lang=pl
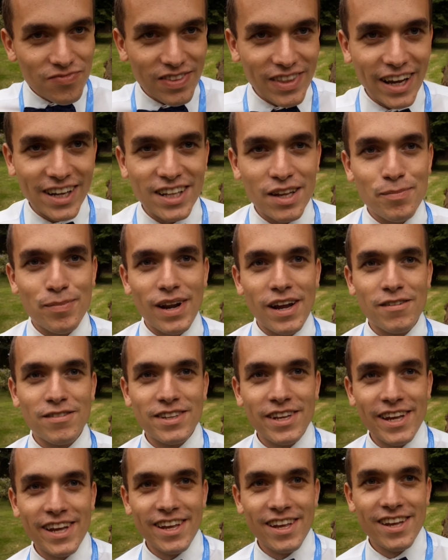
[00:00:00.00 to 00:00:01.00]
tak
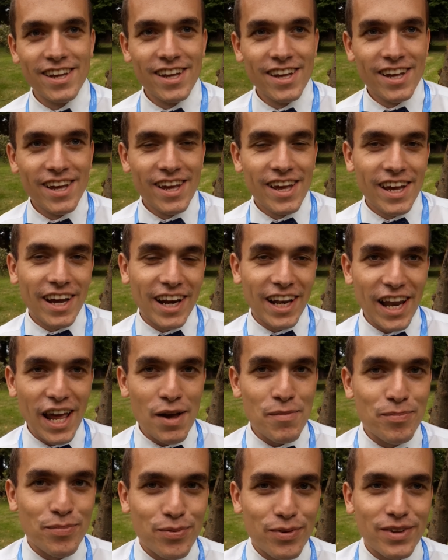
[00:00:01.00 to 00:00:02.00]
naprawdę
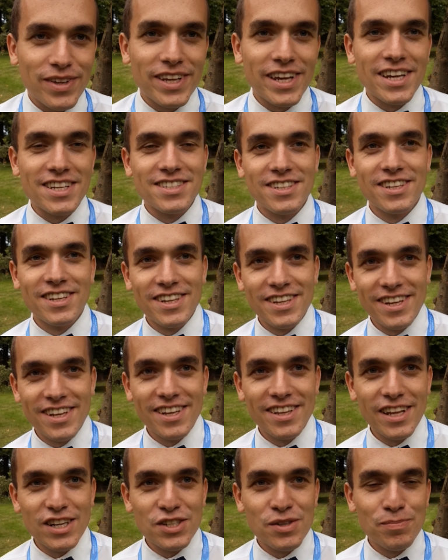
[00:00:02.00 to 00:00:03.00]
chleb jest
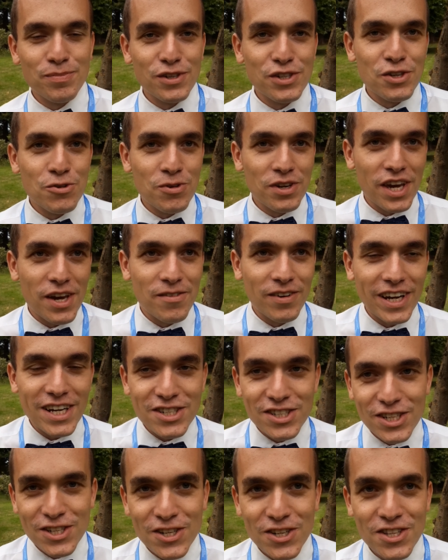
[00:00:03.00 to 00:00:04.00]
e, naszym posiłkiem
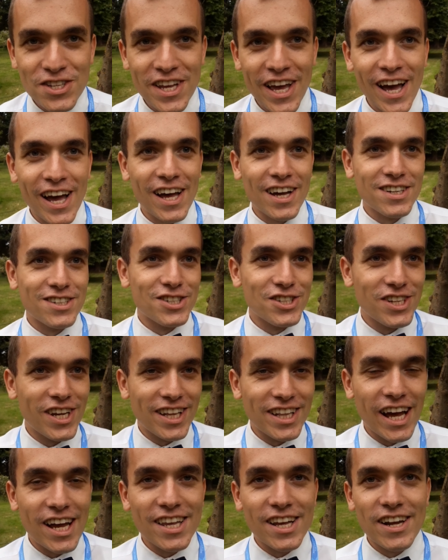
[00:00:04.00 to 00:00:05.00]
każdego dnia.
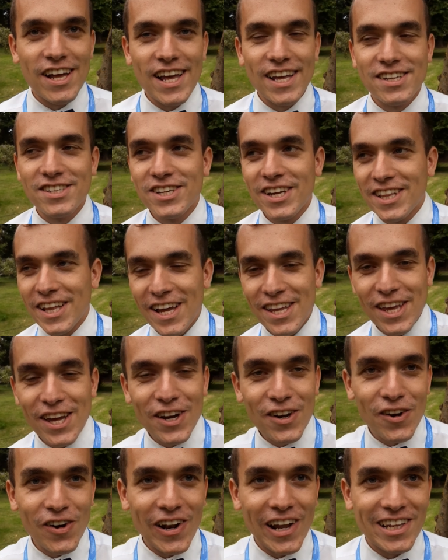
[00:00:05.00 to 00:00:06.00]
Śniadanie, śniadanie
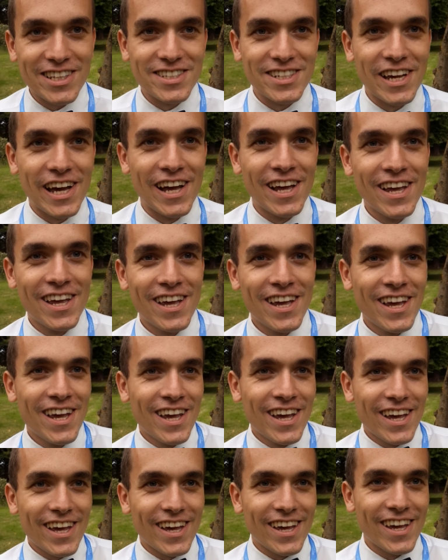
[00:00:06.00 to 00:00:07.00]
kolacja
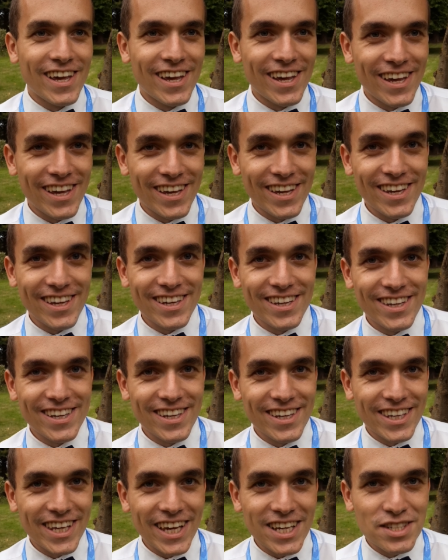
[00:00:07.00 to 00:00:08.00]
e,
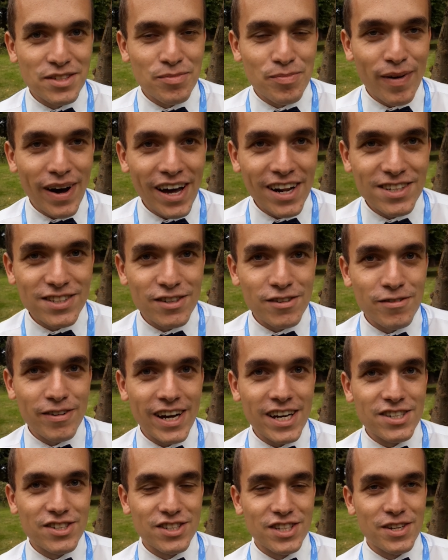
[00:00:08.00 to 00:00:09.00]
i jest bardzo
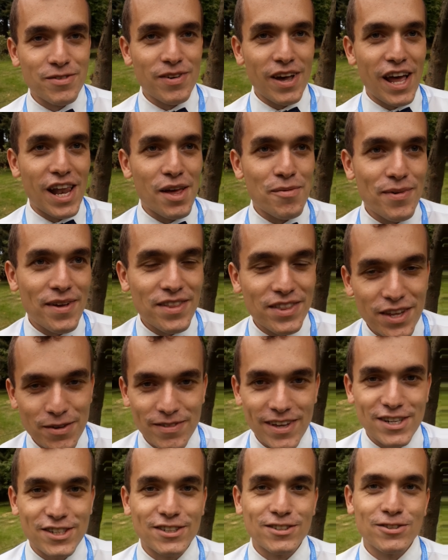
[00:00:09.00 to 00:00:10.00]
ważnym elementem
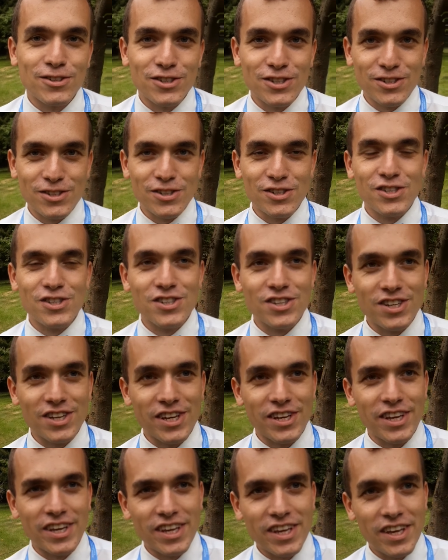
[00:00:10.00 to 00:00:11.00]
naszej codzienności
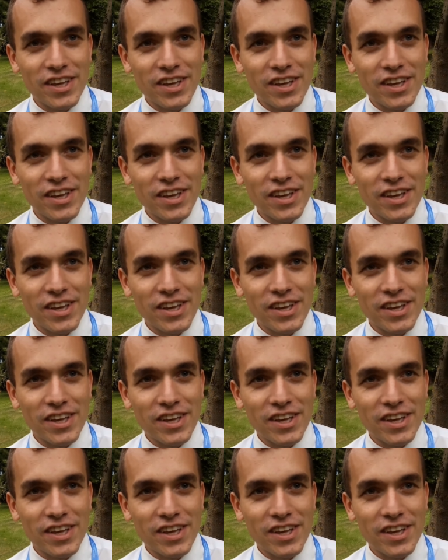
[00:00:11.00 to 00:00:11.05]
i